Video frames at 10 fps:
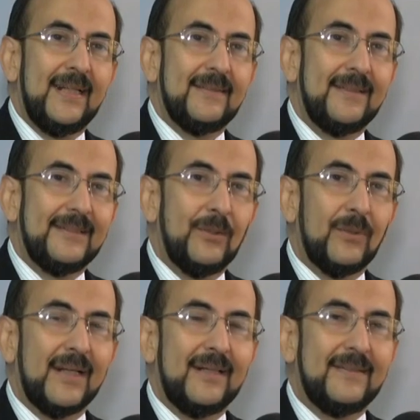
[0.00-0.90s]
en
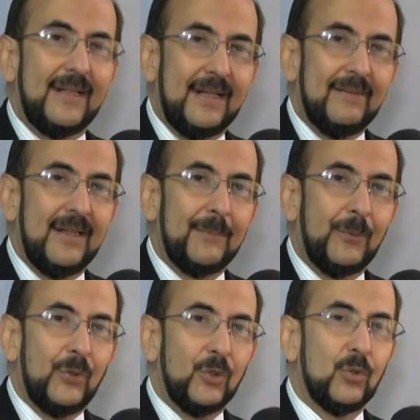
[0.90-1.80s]
sentido que reiteraba el
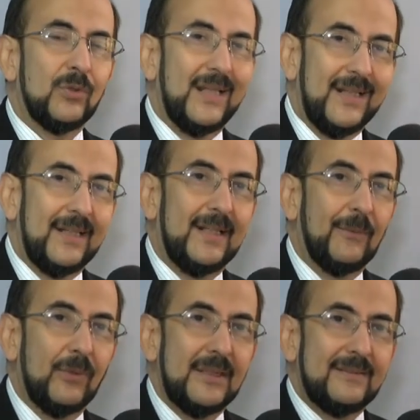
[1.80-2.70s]
apoyo total a la
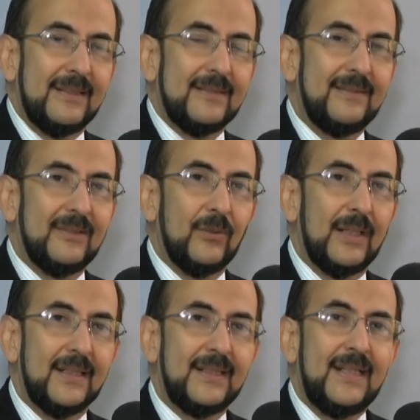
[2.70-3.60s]
labor que está haciendo
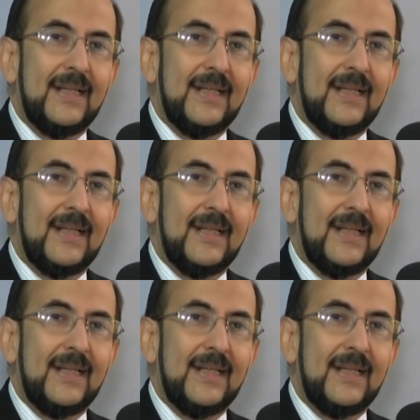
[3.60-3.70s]
la